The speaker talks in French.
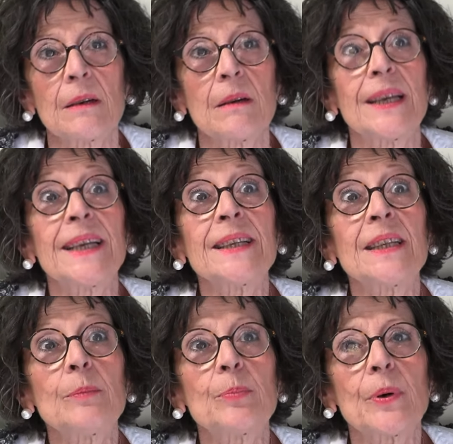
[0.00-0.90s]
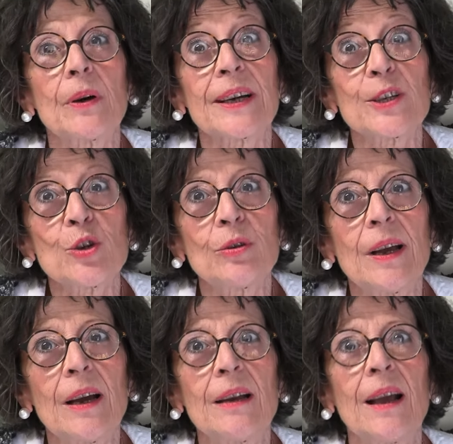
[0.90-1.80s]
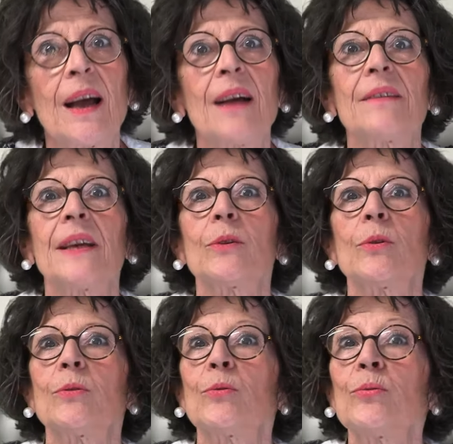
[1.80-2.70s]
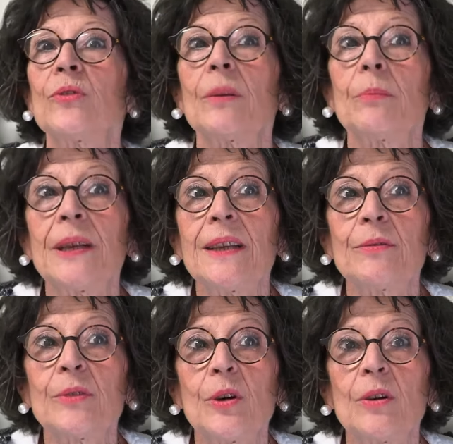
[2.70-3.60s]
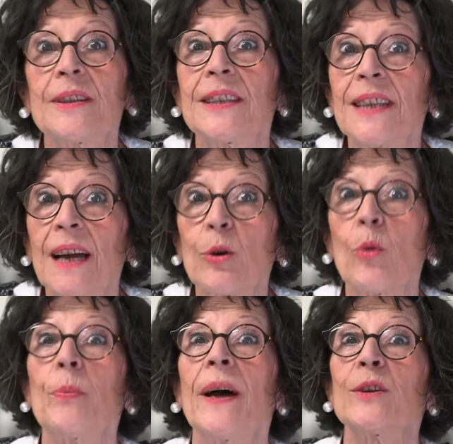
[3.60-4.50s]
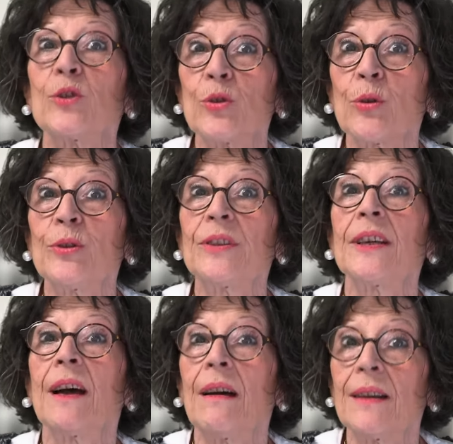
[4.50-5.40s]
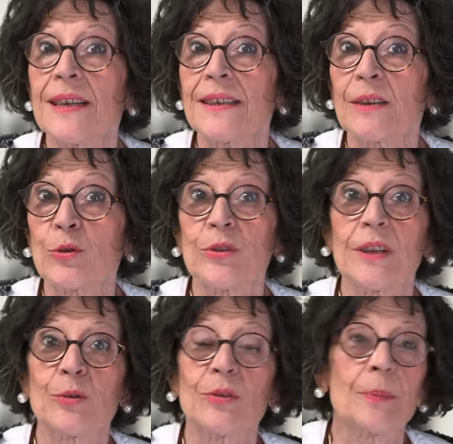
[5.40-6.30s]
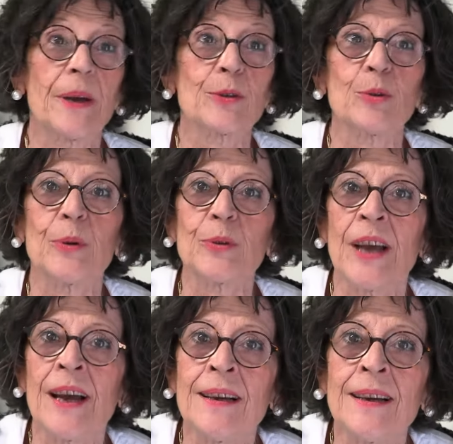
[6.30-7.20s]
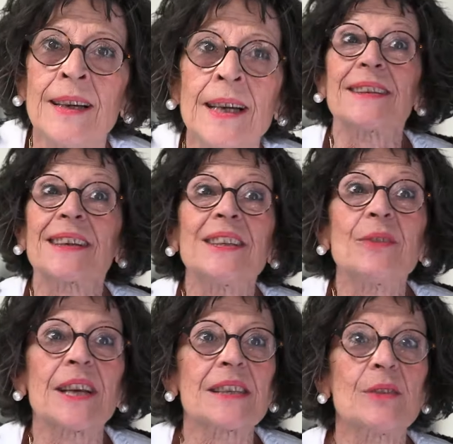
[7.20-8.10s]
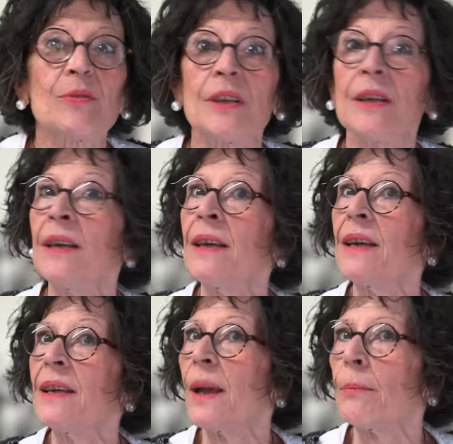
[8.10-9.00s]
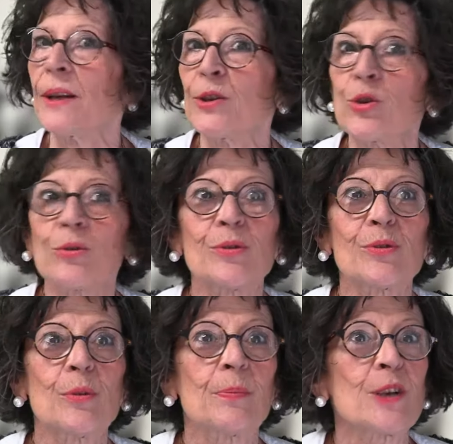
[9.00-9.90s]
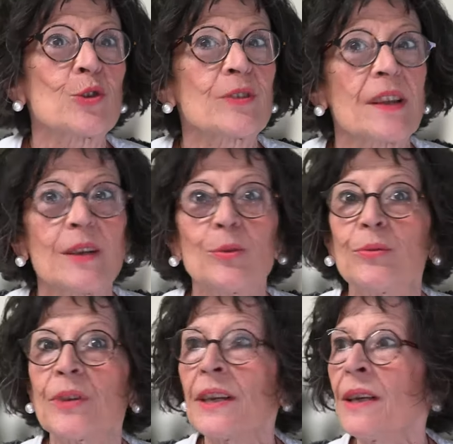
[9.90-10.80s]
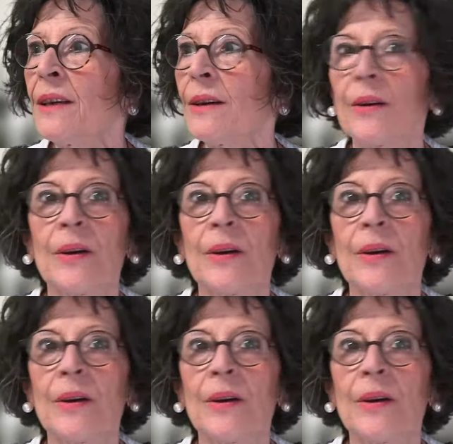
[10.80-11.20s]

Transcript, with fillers: euh, l'équipe régionale avec euh, tous ces bénévoles qui accompagnent sur le terrain les associations départementales. C'est très diversifié et il y a plein de choses, euh, plein de choses à découvrir.